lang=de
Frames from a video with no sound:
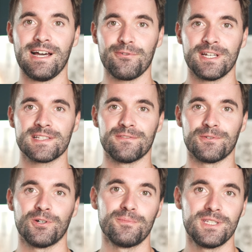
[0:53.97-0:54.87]
hallo und herzlich
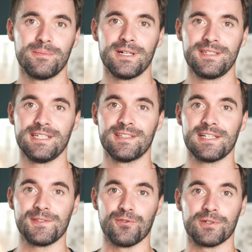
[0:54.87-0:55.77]
willkommen hier bei
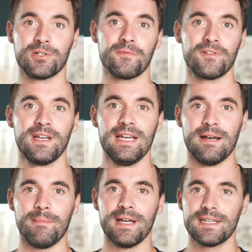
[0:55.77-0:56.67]
Digitalisierung mit Kopf.
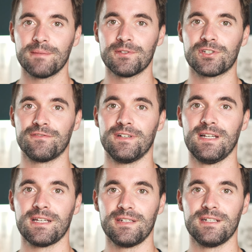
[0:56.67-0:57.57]
Mein Name ist Stefan
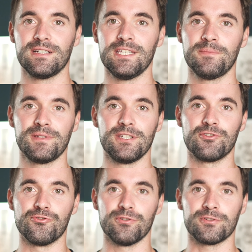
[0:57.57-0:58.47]
Lachner, ich bin
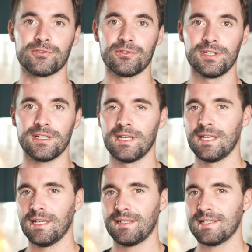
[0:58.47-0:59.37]
Ingenieur und Gründer.
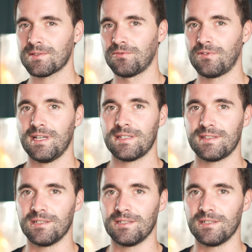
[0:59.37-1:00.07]
Dazu vielleicht